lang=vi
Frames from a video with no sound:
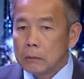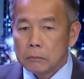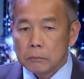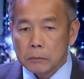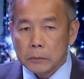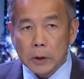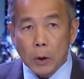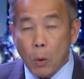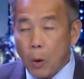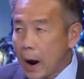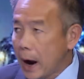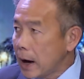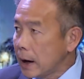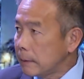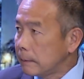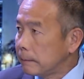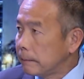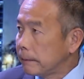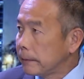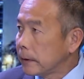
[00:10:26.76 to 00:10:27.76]
dầu hỏa
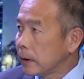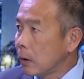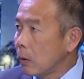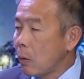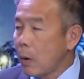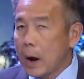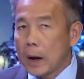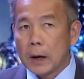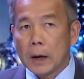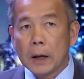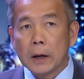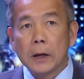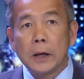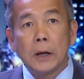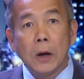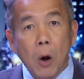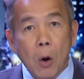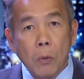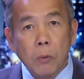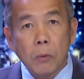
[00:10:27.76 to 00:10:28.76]
hoặc là khí
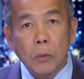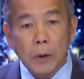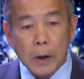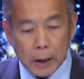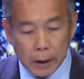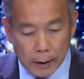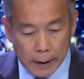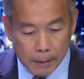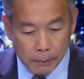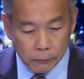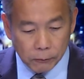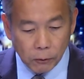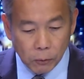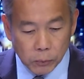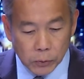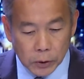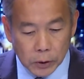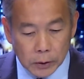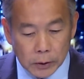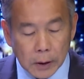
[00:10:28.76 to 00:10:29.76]
đốt là nó nằm
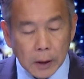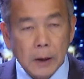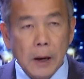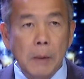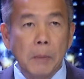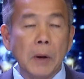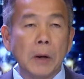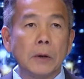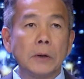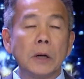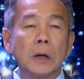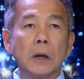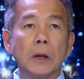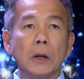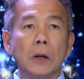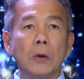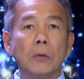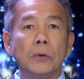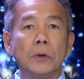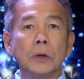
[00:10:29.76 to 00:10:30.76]
vùng dưới đáy biển rất là
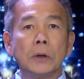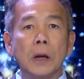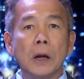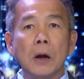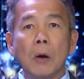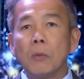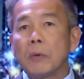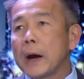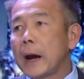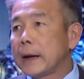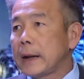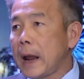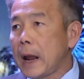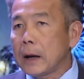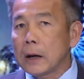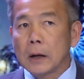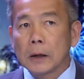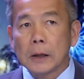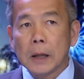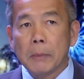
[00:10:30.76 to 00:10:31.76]
nhiều trước đây không khai thác
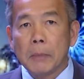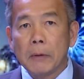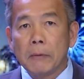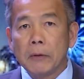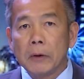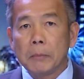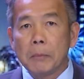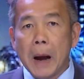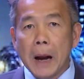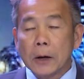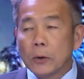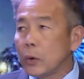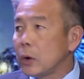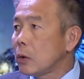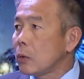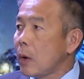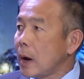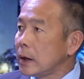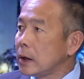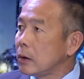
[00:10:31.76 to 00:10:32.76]
được tại vì băng tuyết
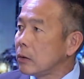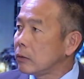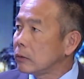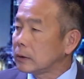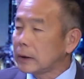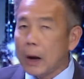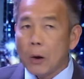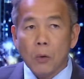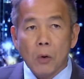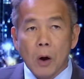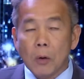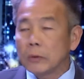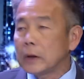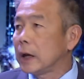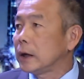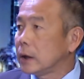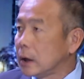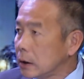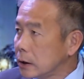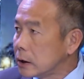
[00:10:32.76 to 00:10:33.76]
quá nhiều tàu không
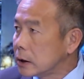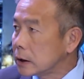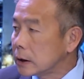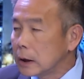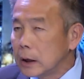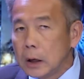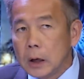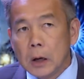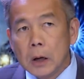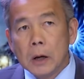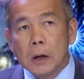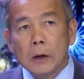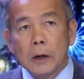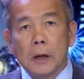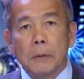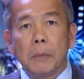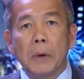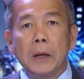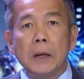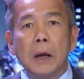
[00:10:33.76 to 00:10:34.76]
thể tới được
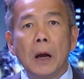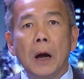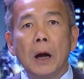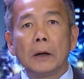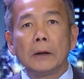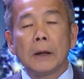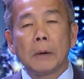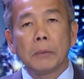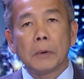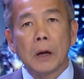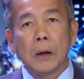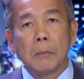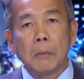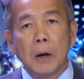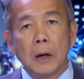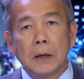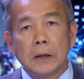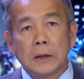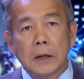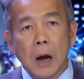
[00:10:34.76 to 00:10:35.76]
thì bây giờ tập cận
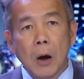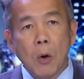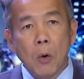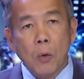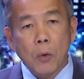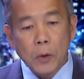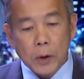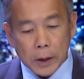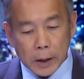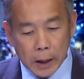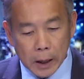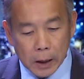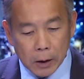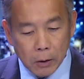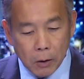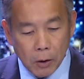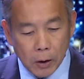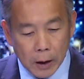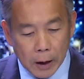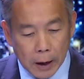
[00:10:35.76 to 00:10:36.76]
bình sau cái
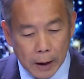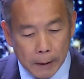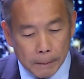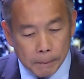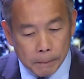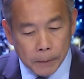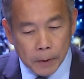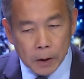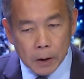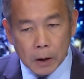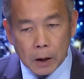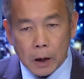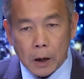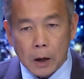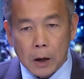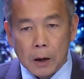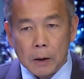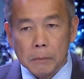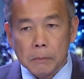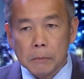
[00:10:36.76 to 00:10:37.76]
gọi là
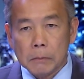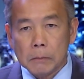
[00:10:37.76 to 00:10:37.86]
uh,